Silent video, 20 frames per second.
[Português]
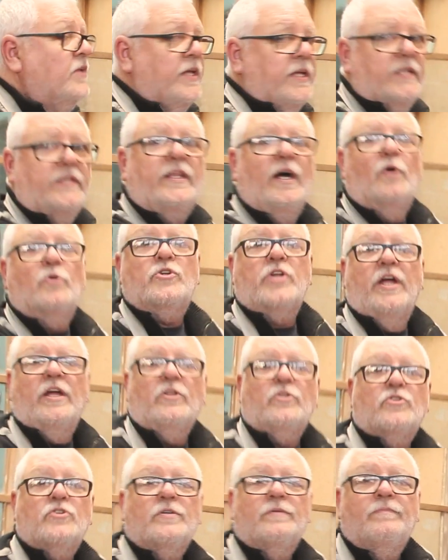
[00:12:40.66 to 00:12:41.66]
Então,
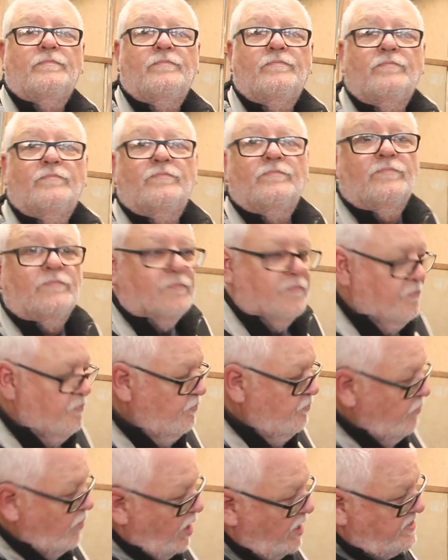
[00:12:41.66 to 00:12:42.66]
gente,
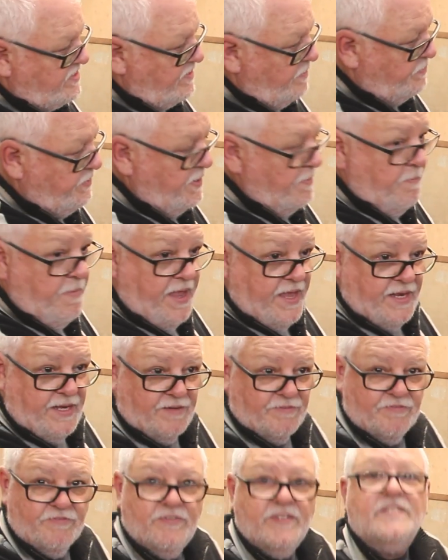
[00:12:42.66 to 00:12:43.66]
nossa
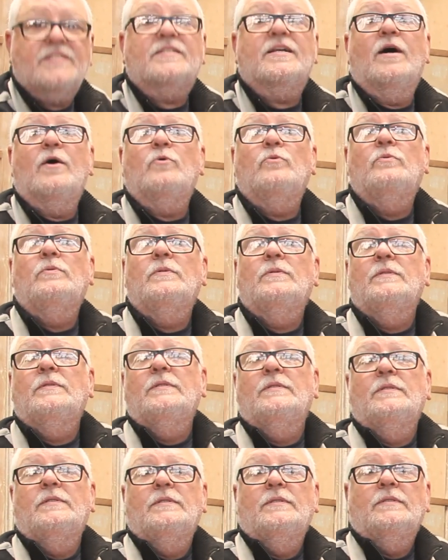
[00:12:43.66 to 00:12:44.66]
primeira visão
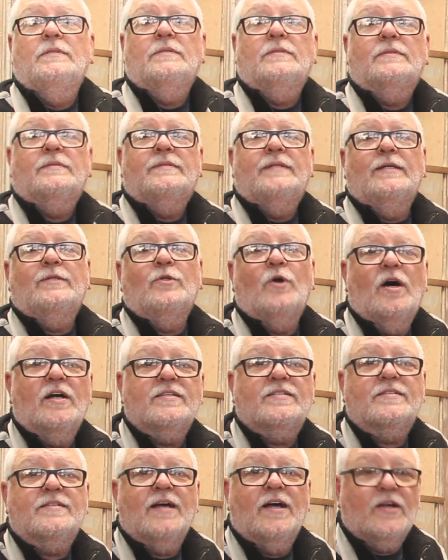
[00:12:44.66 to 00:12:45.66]
da
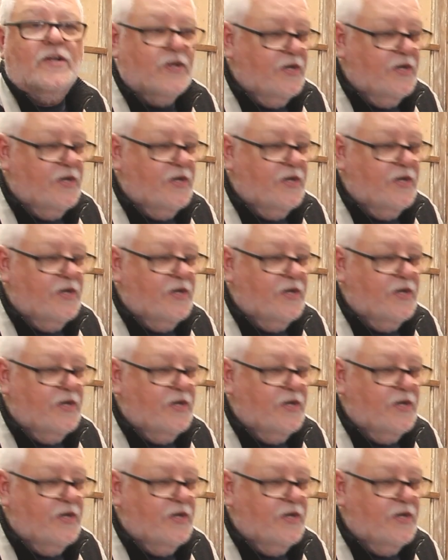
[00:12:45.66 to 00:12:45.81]
nossa